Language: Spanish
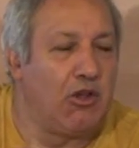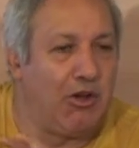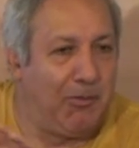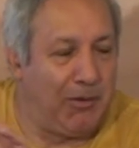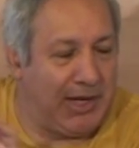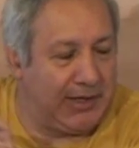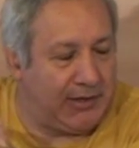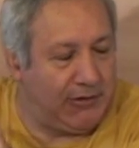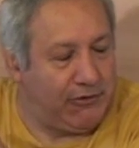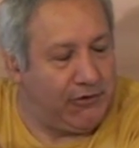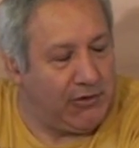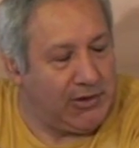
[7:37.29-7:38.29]
Como la
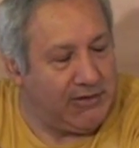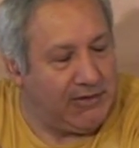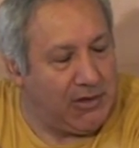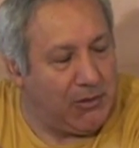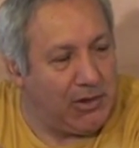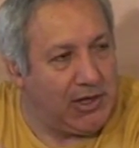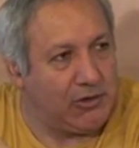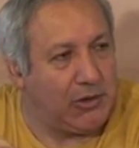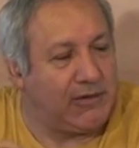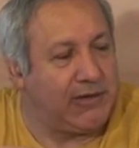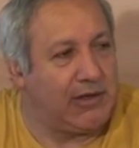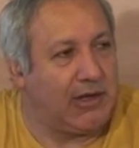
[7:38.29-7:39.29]
atención es de igual
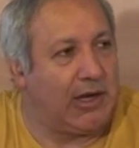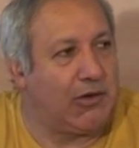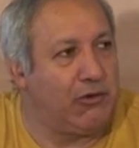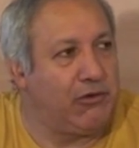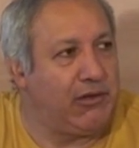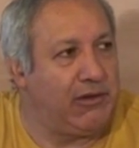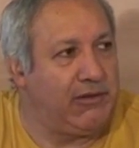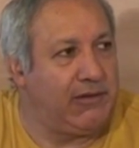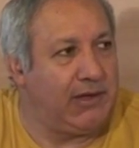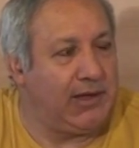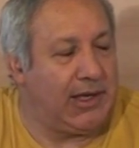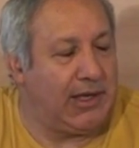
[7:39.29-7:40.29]
naturaleza que la
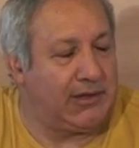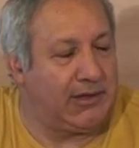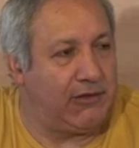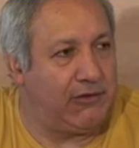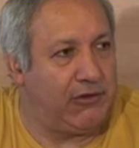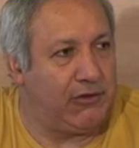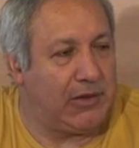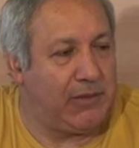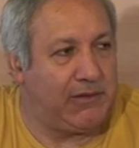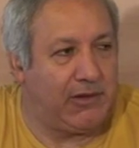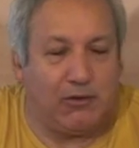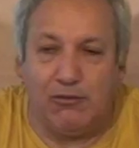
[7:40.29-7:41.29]
conciencia, la atención debe
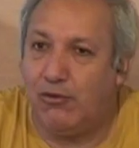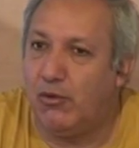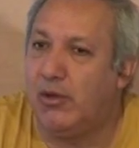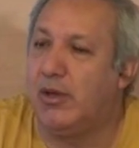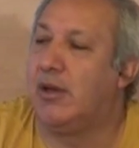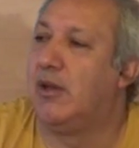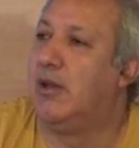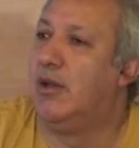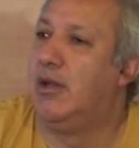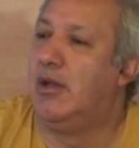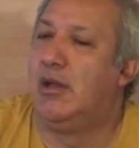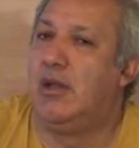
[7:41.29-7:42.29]
ser un fluir.
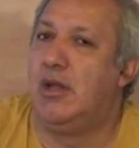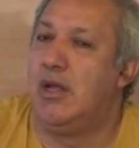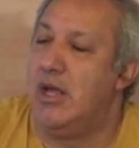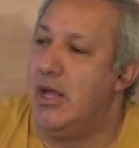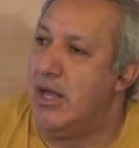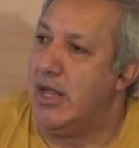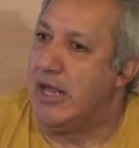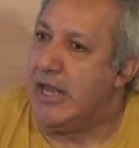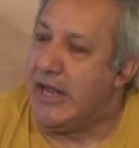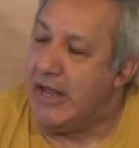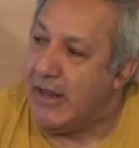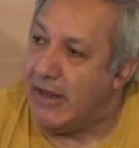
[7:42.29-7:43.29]

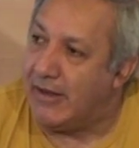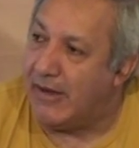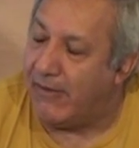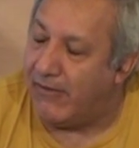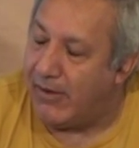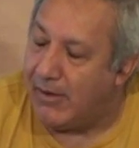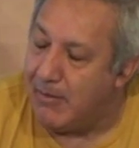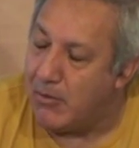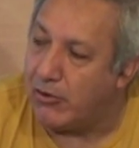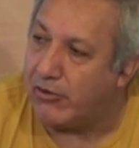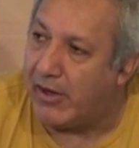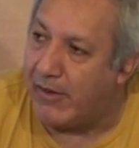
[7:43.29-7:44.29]
Y
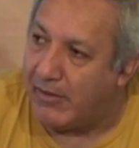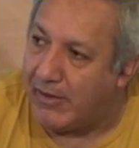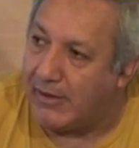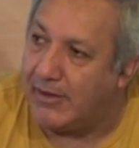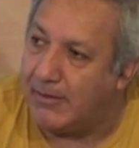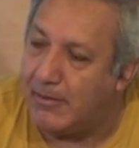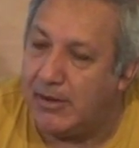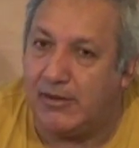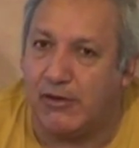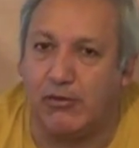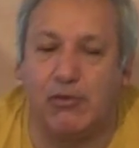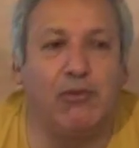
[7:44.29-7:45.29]
definimos que
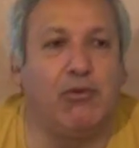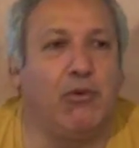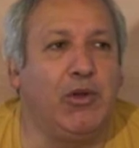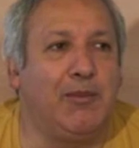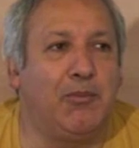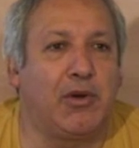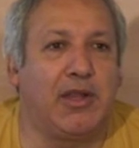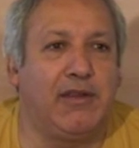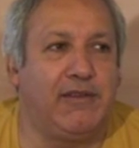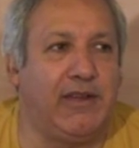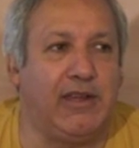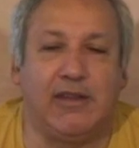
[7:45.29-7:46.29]
evidentemente es un fluir porque
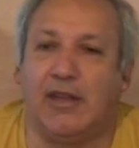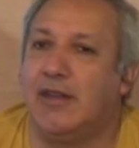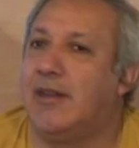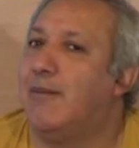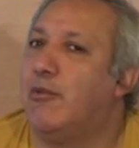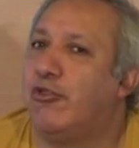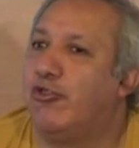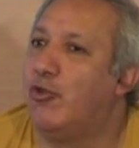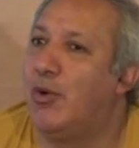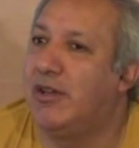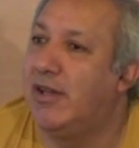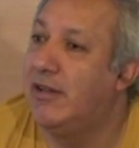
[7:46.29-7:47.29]
si intentamos
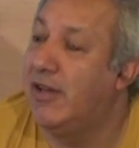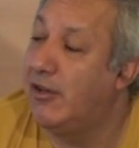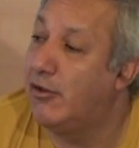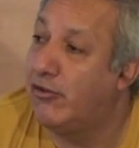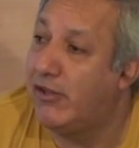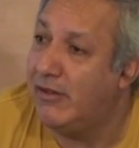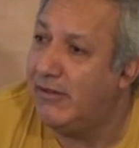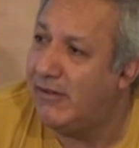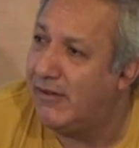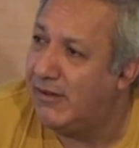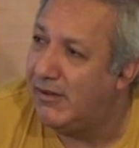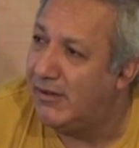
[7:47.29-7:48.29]
no atendernos es